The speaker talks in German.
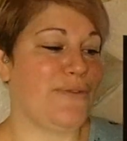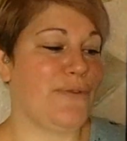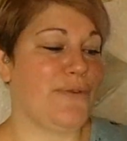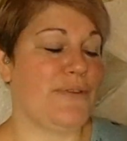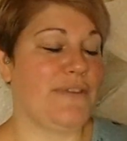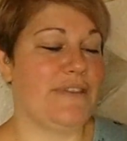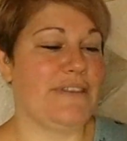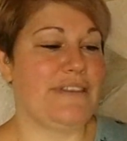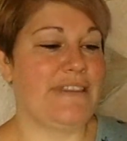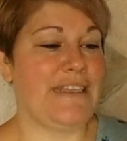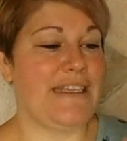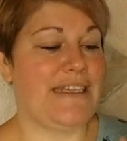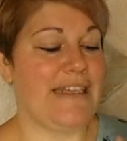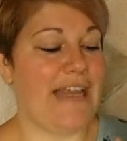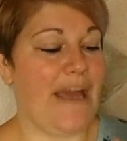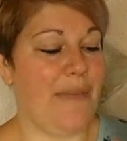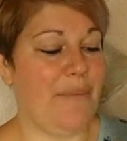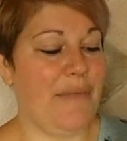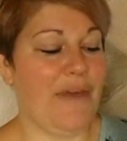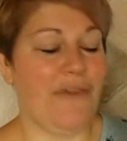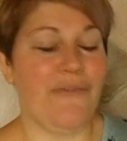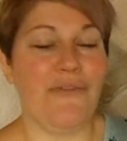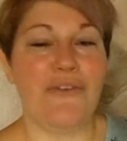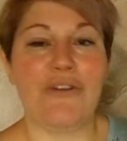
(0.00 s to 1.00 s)
Und äh, da
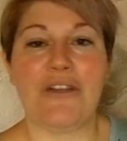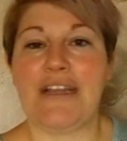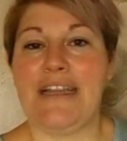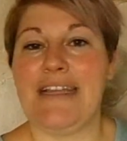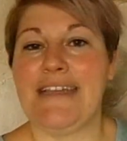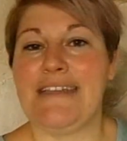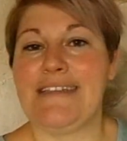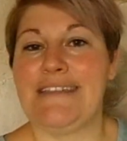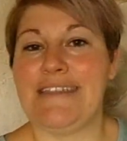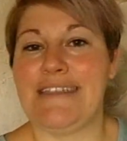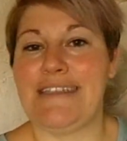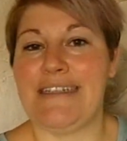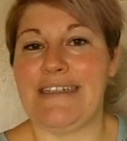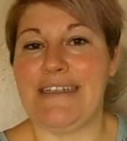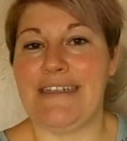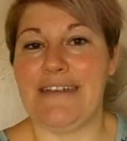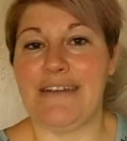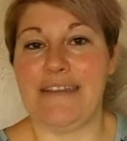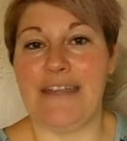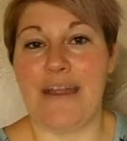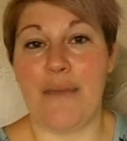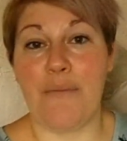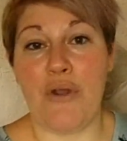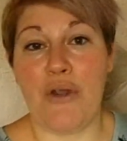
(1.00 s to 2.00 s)
mir wirklich
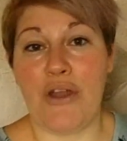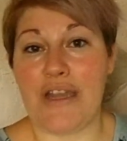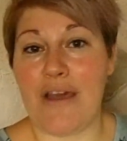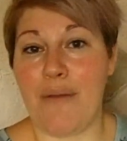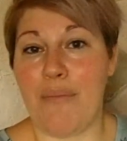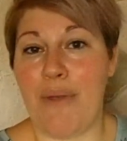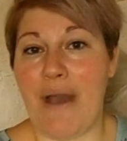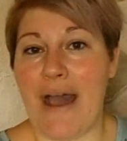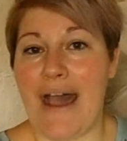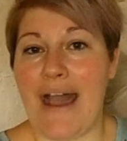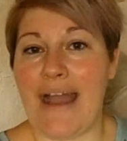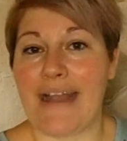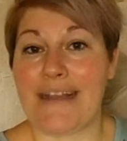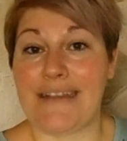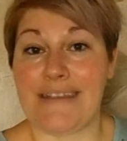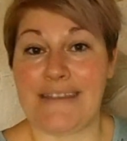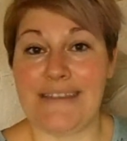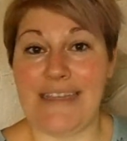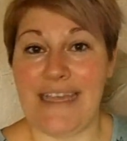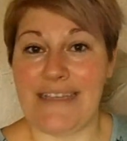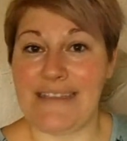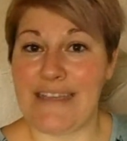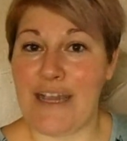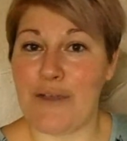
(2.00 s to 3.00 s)
äh, der Mörderpark sehr,